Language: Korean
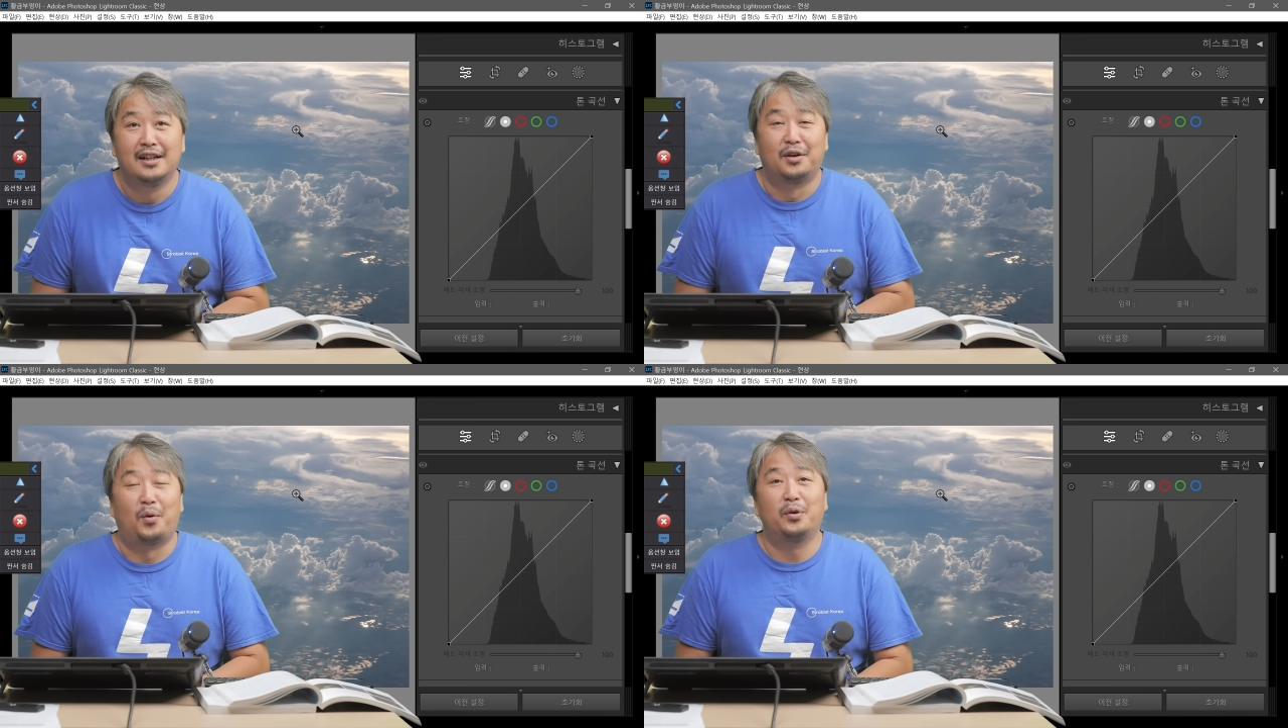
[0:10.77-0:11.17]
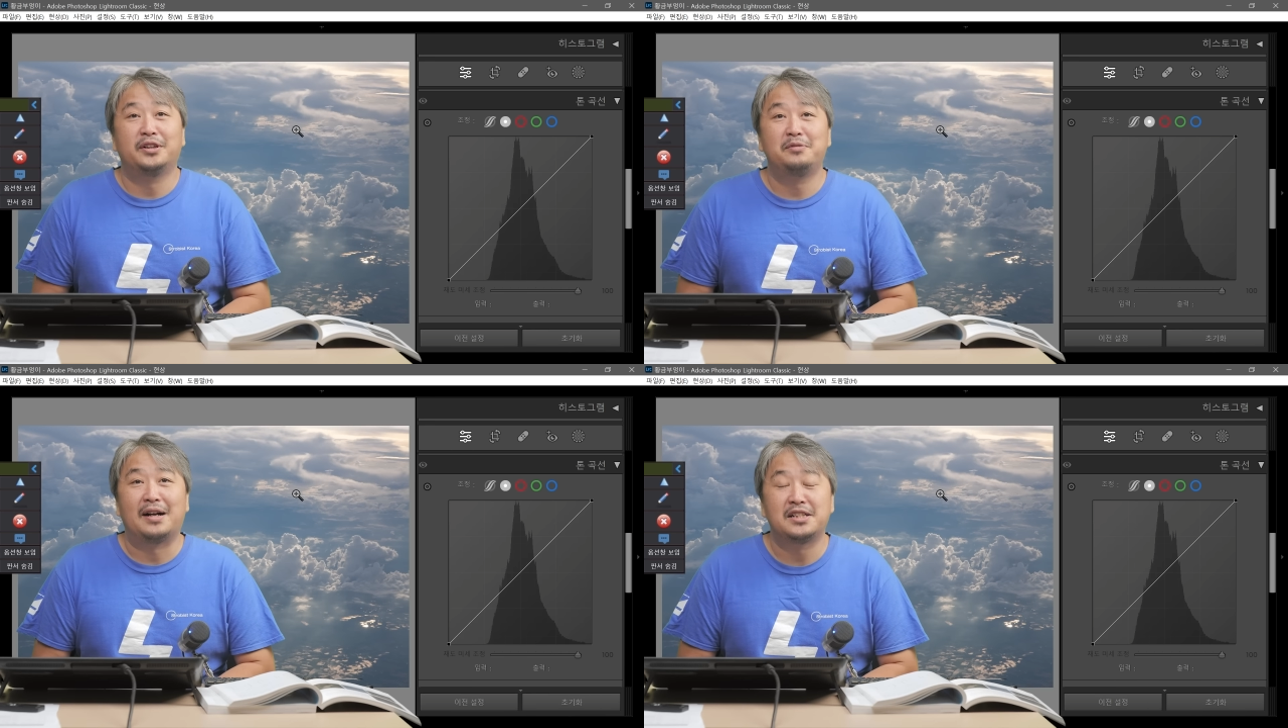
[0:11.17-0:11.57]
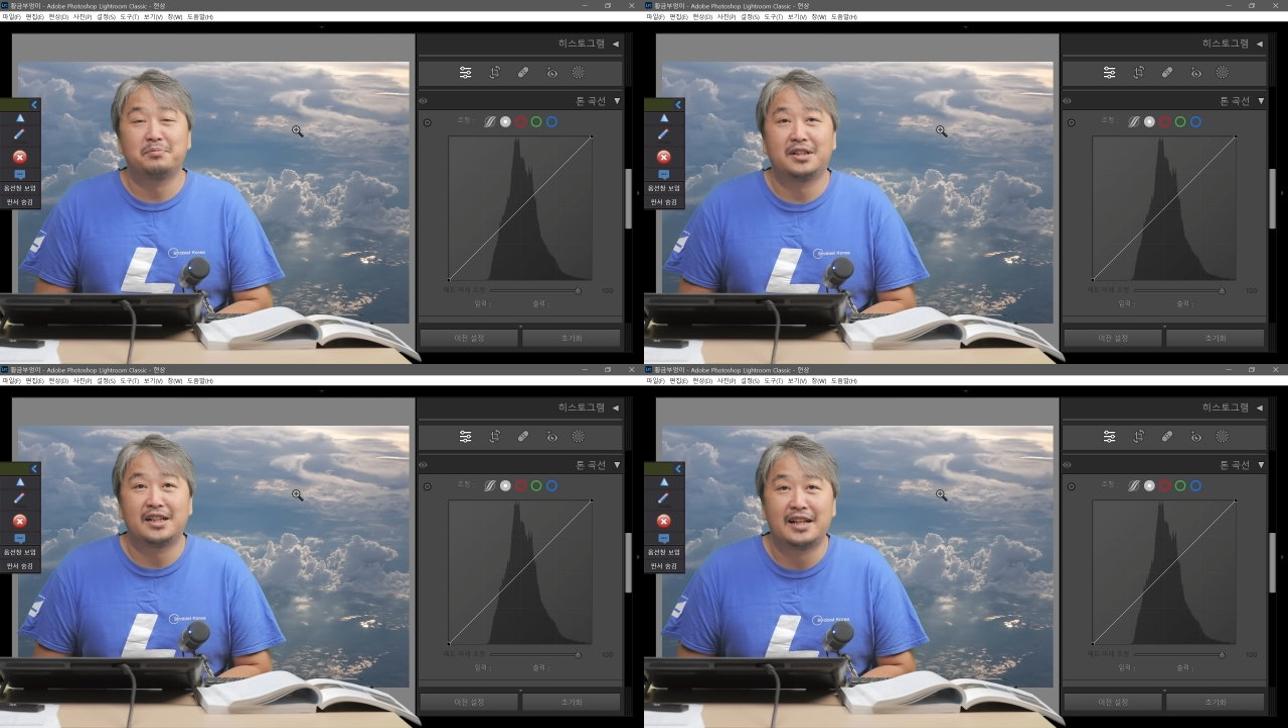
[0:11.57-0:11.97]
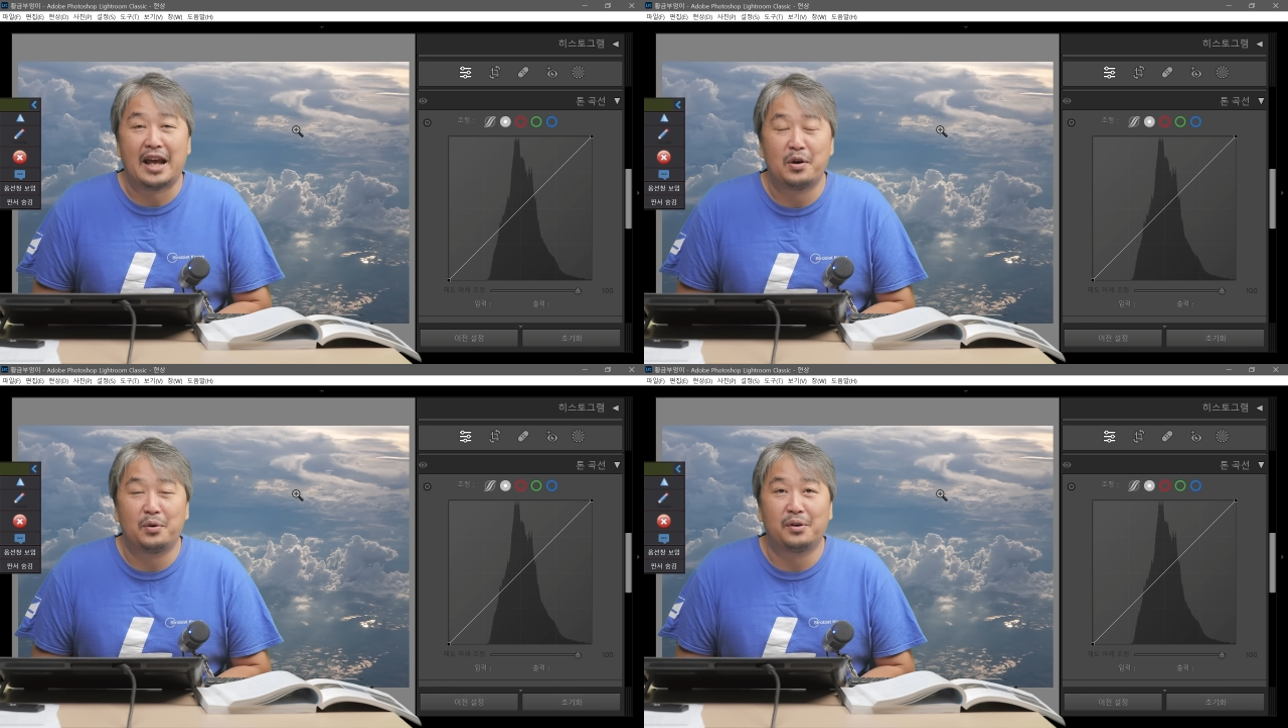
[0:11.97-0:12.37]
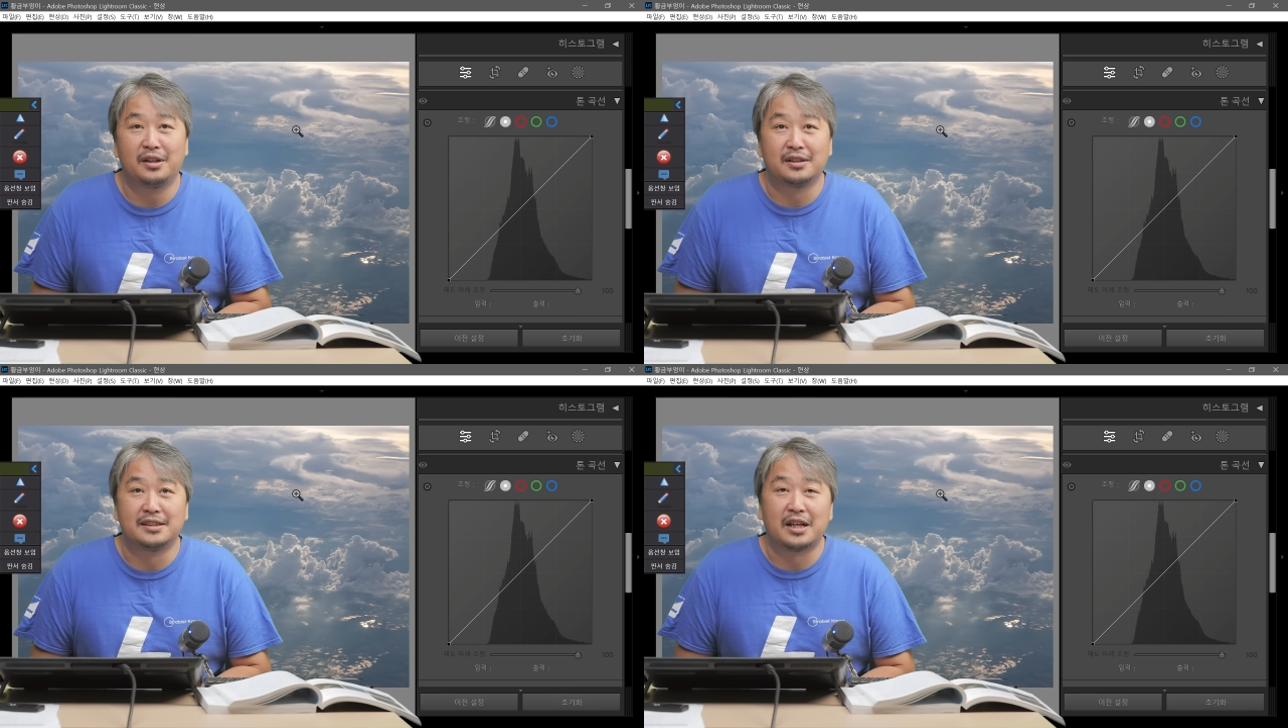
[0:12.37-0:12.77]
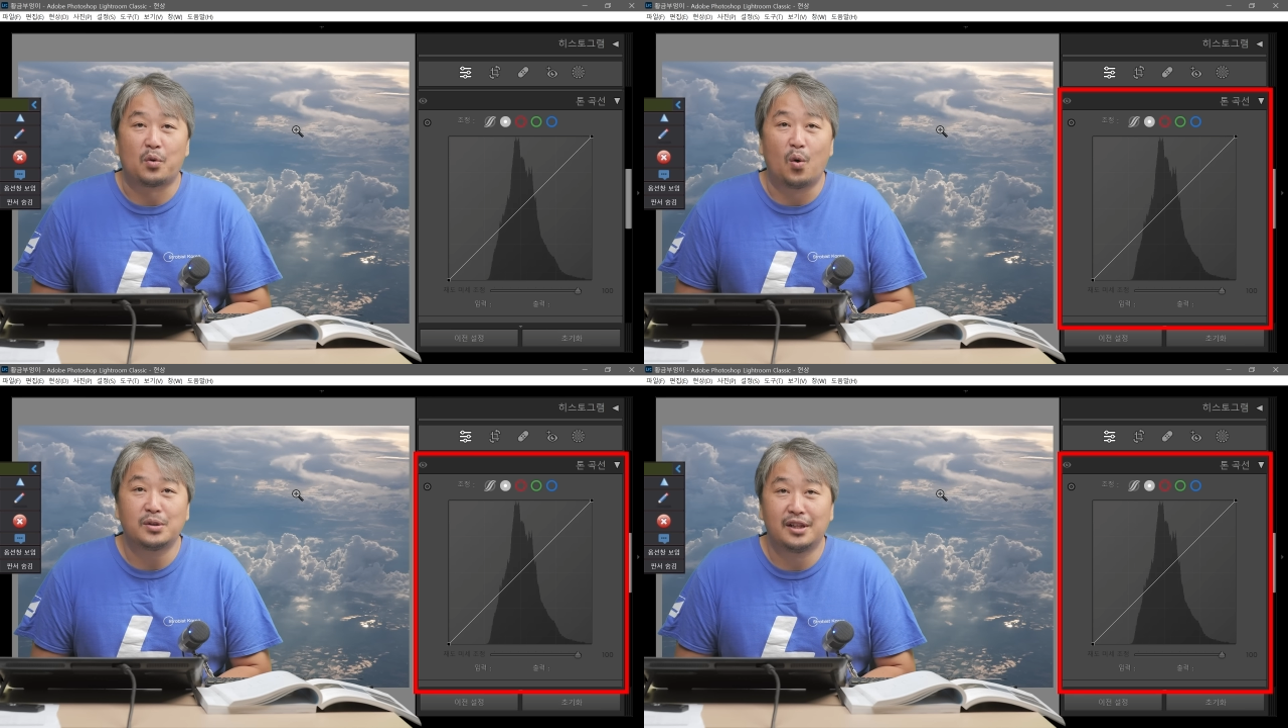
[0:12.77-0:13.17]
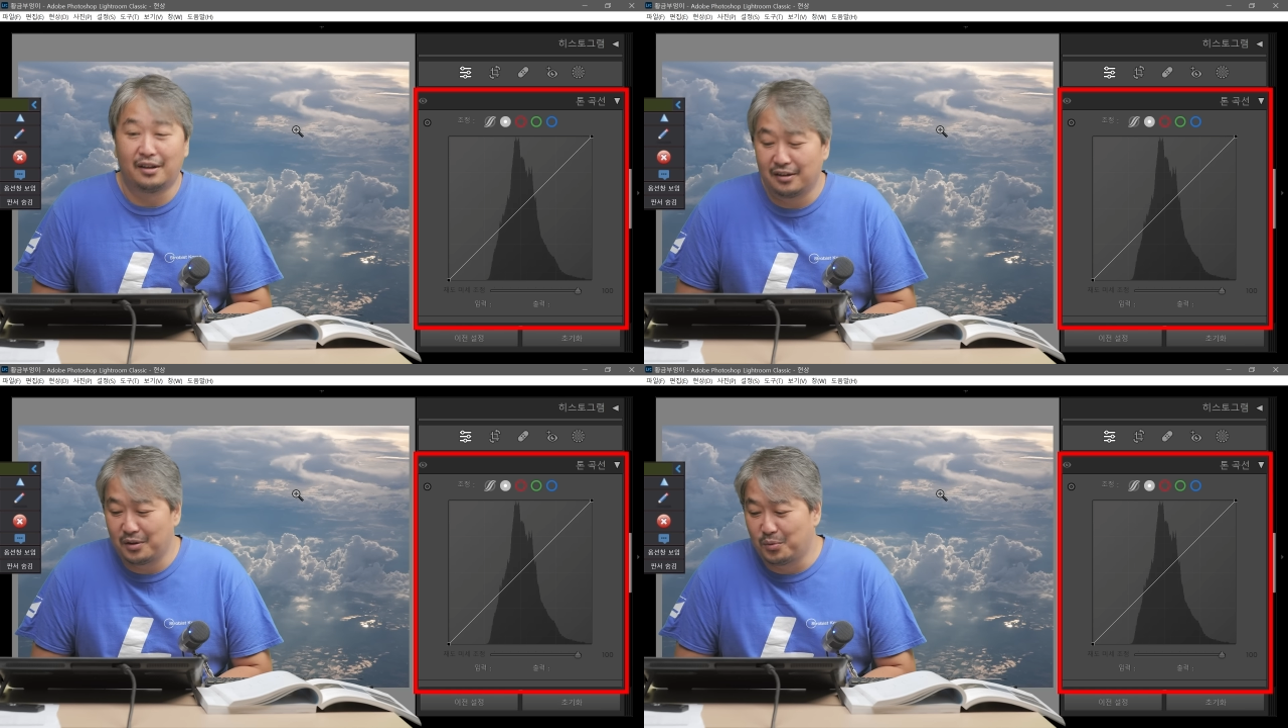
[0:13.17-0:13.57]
오늘 말씀드릴 내용은 이제 곡선,